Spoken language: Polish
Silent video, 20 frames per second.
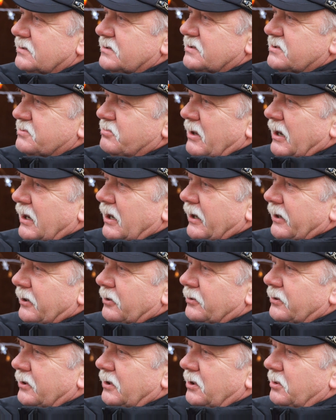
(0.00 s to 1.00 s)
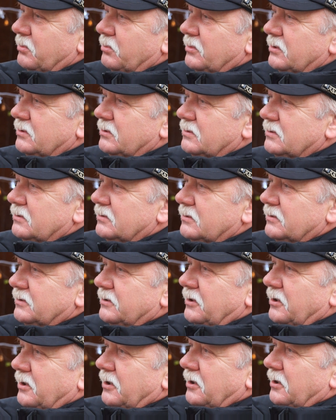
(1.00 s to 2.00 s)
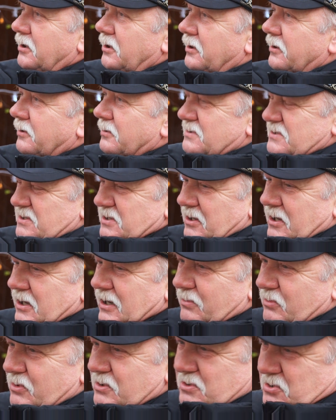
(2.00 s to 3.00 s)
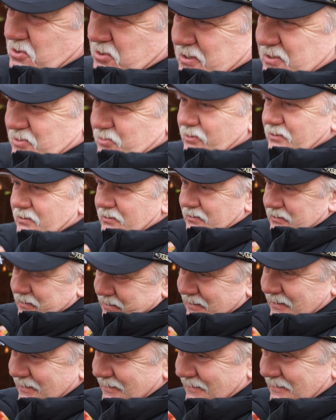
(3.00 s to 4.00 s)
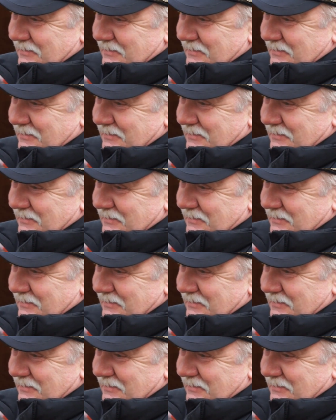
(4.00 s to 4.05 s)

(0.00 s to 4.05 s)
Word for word: z makaronem, i, i rodzynkami coś na słodko, tak?